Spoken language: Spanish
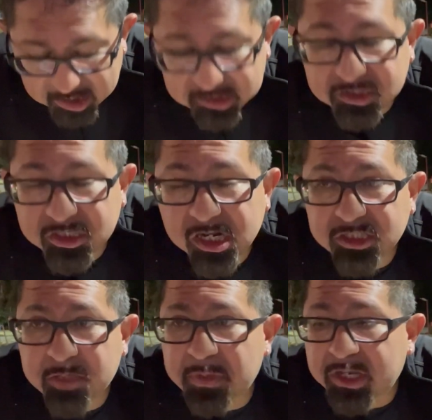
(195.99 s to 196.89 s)
ese chile
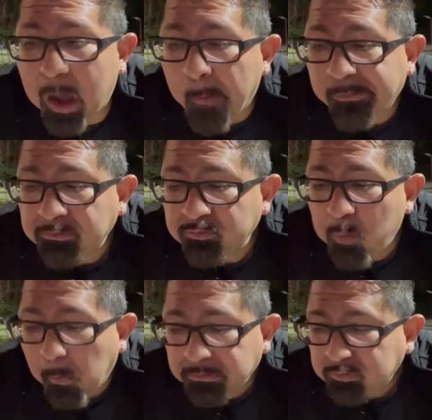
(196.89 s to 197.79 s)
sí pica.
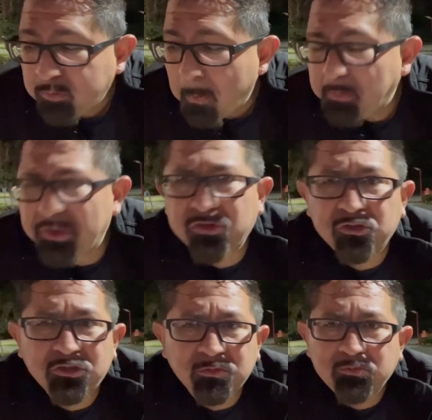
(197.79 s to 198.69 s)
Pero
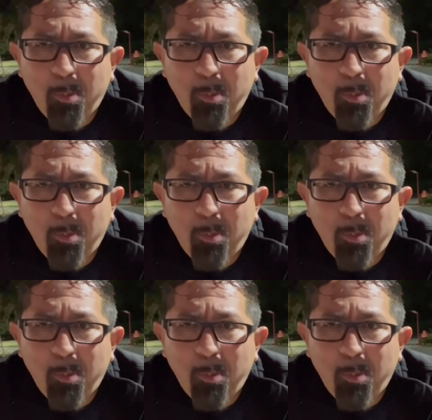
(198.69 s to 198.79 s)
no.